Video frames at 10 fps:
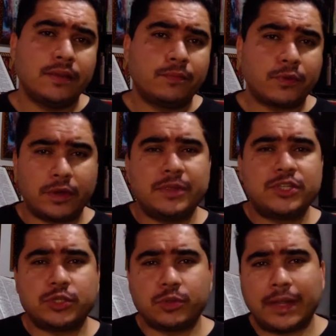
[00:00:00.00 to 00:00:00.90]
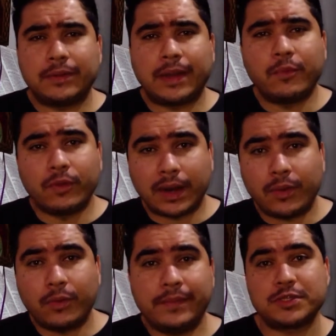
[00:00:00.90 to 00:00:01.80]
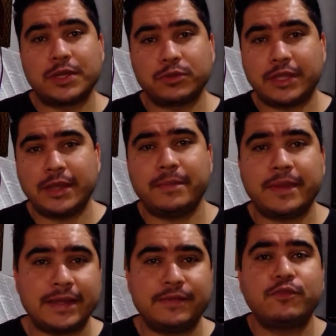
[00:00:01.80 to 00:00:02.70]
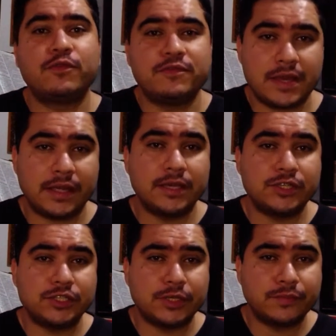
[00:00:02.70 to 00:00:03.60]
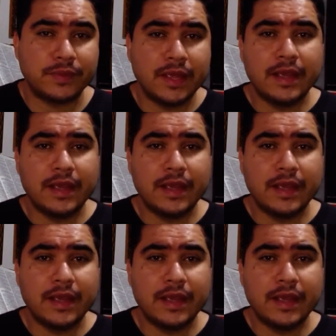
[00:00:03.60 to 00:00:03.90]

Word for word: programa intitulado Na Moral, né? O tema envolvia religião.